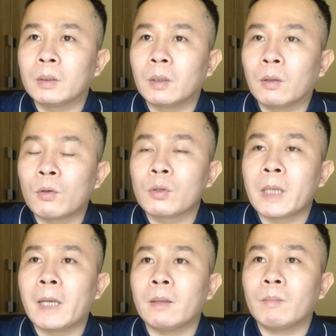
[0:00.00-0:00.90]

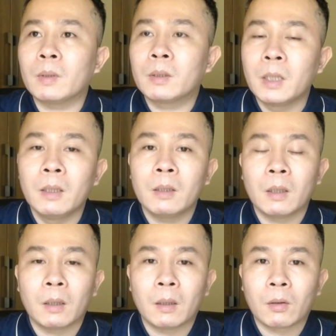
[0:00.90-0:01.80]
goitrogen chính
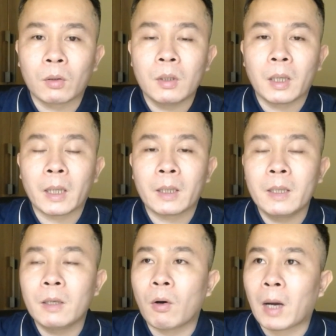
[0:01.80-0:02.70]
có từ các cái
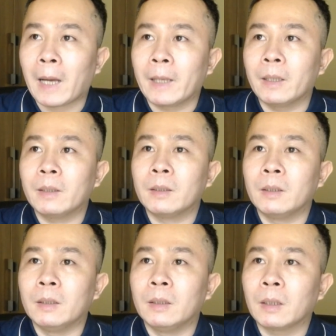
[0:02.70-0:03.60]
cây họ cải
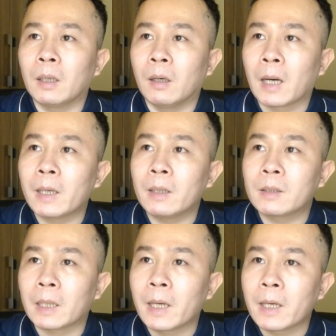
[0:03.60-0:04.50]
thì ở các cái
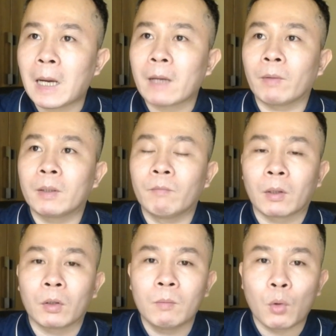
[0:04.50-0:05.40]
trái cây khác và thực vật
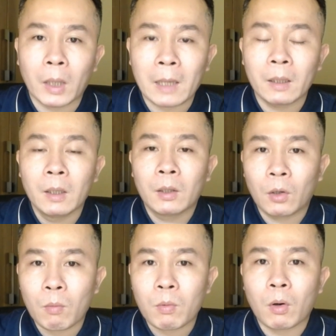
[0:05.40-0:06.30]
có tinh bột khác
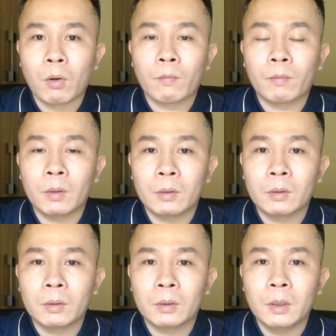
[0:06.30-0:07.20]
nó cũng có uh,
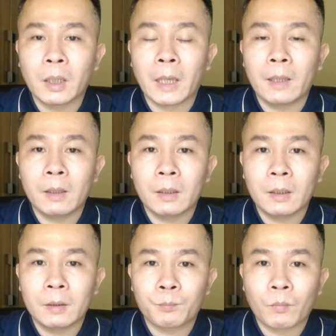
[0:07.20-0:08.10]
những cái
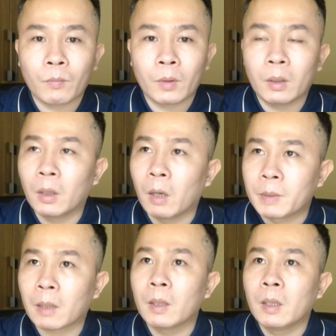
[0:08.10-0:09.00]
uh, hợp
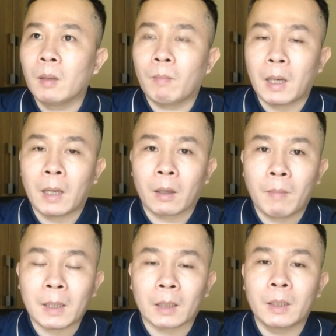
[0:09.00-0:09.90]
chất mà
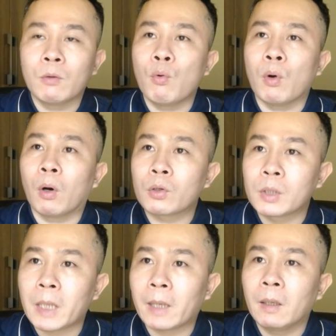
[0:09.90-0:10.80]
mang đặc tính của
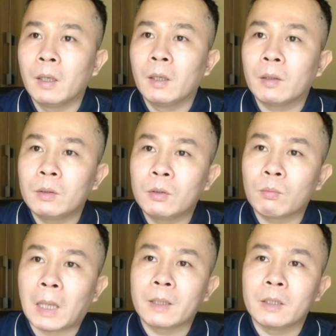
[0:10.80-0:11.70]
goitrogen. Như
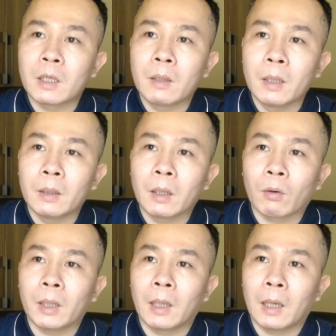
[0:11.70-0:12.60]
chúng ta đang nhìn trên hình thì
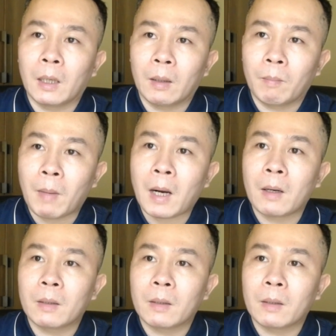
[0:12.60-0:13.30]
có thể là măng,